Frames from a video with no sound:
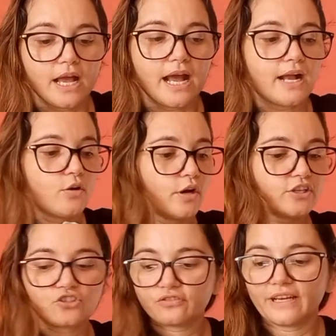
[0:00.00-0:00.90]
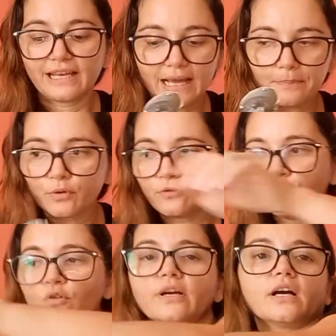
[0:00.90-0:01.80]
Agora a gente vai lá pro
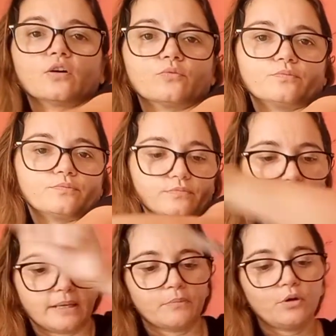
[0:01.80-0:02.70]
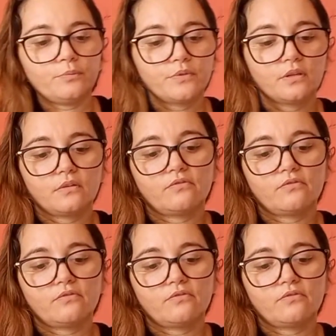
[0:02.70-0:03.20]
fogão, tá bom?